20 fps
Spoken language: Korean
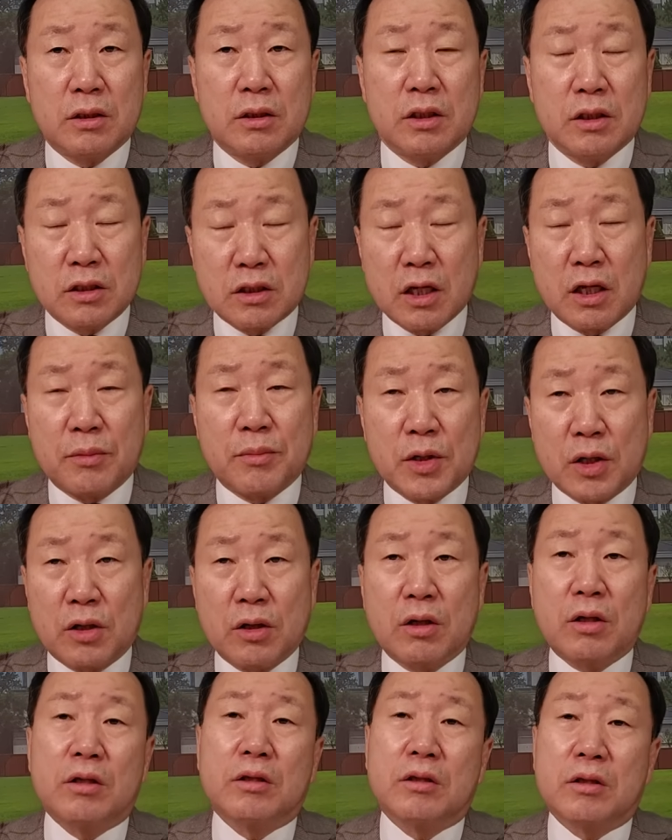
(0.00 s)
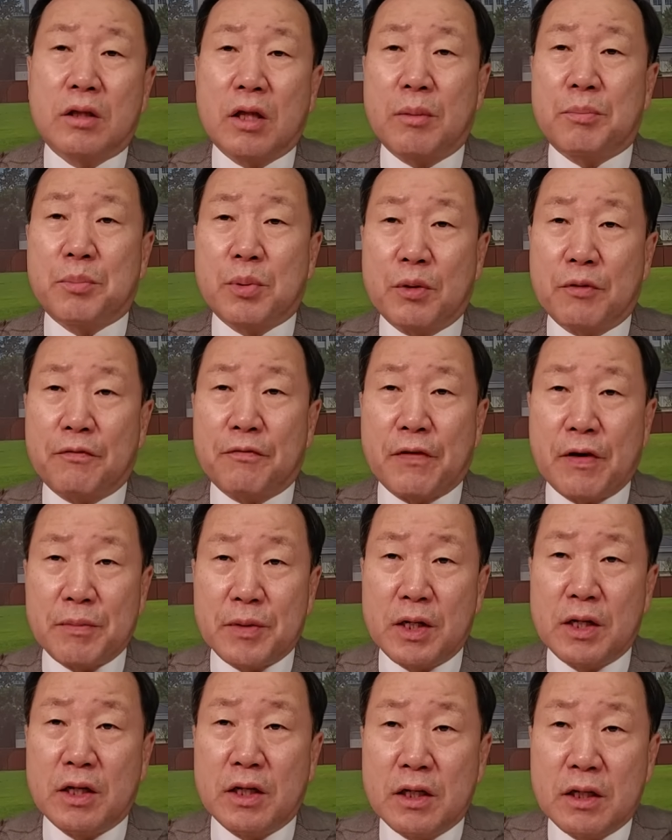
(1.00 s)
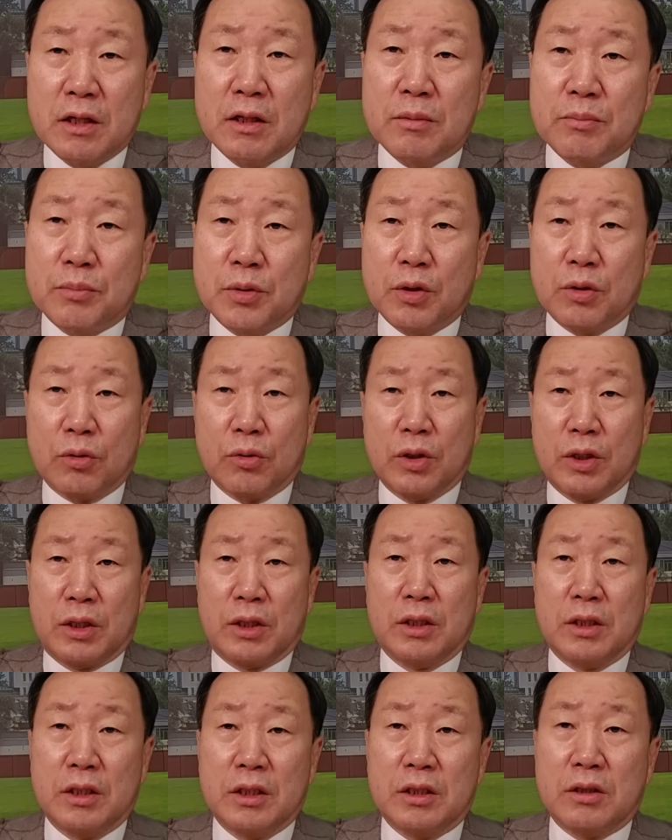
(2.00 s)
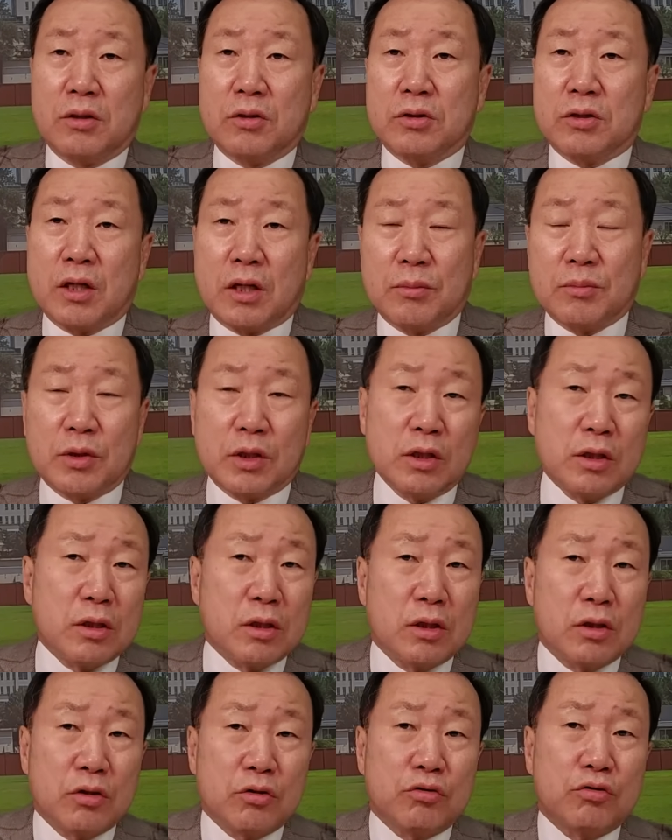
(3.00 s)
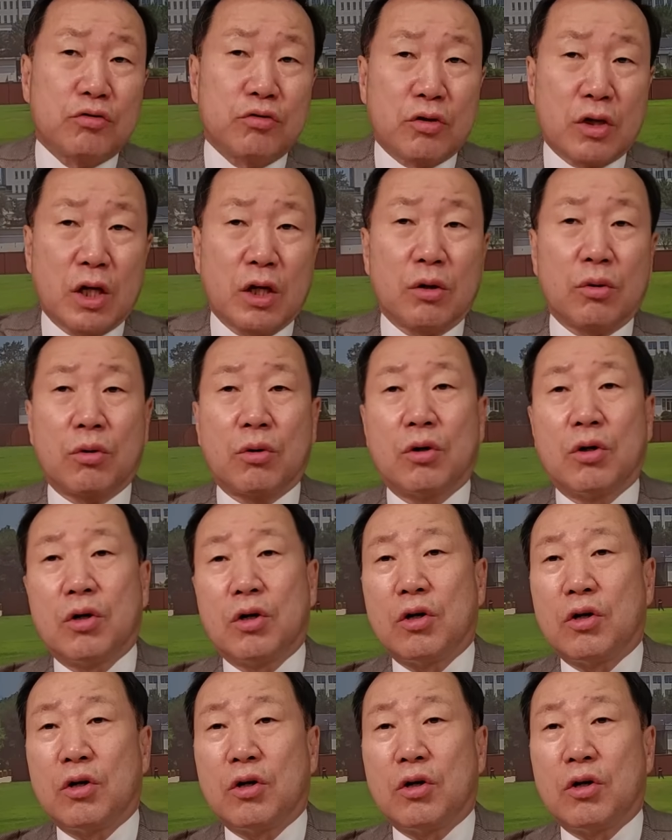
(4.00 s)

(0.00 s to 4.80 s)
이재명 대표 패밀리 변호인 이러는 사람들을 국회로